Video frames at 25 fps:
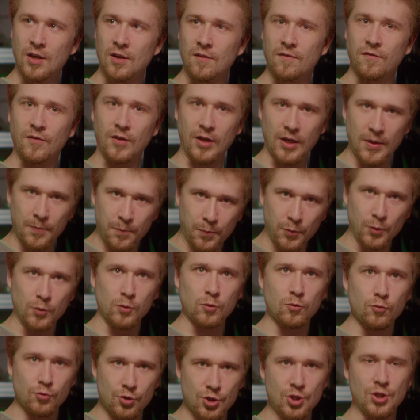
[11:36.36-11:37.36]
в
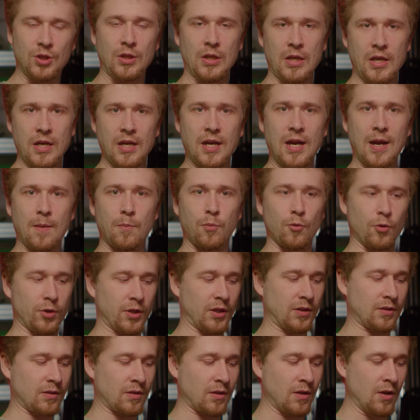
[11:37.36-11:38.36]
копилку 4К
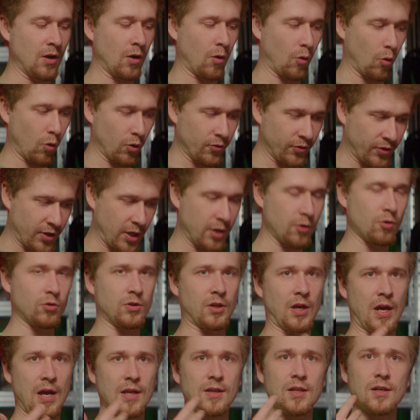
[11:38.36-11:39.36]
Pocket. Он дает
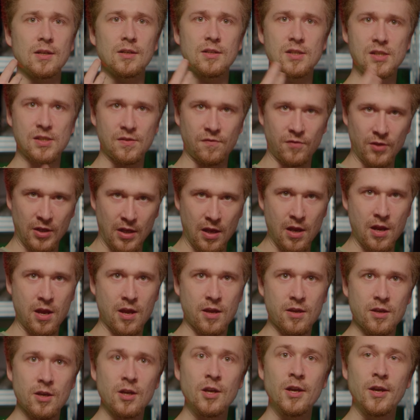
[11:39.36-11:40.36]
кадр
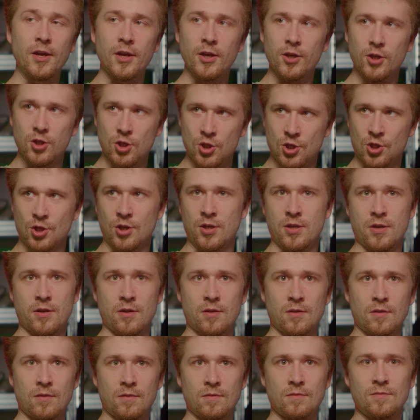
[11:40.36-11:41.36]
светлее и шире.
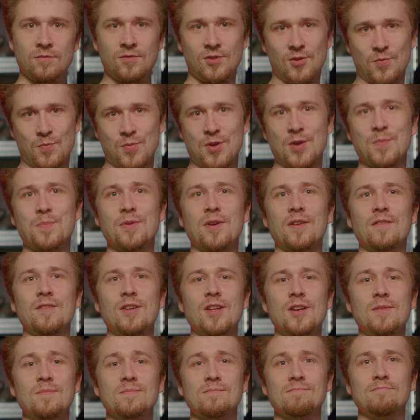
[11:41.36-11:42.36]
Теперь
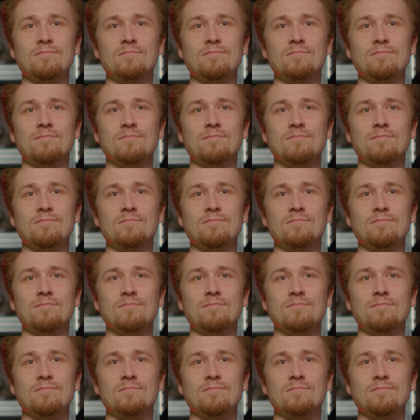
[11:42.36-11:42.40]
проверим